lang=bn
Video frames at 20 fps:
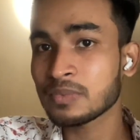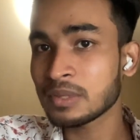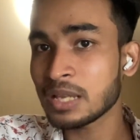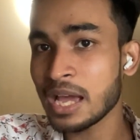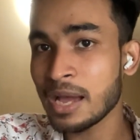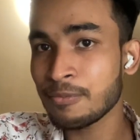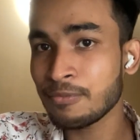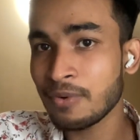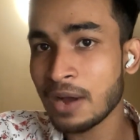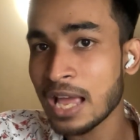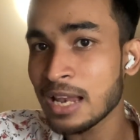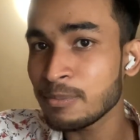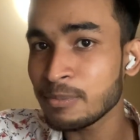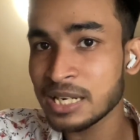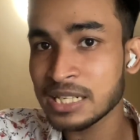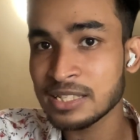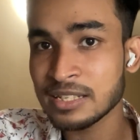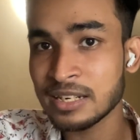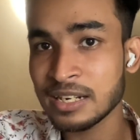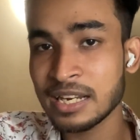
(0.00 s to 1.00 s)
না ফাইল
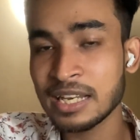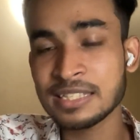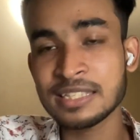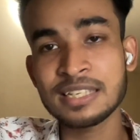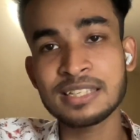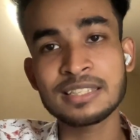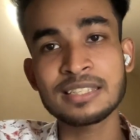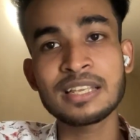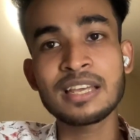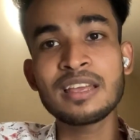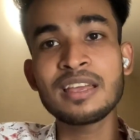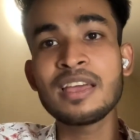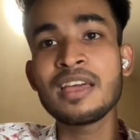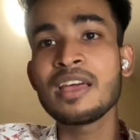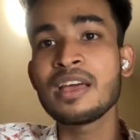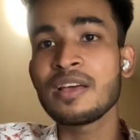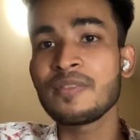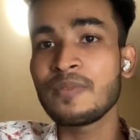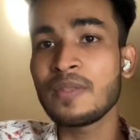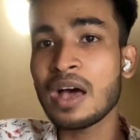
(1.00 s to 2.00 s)
ম্যানেজারের অ্যাক্সেস নেয়
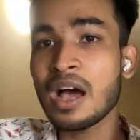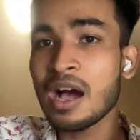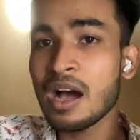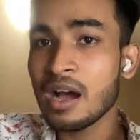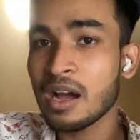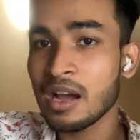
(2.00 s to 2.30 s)
না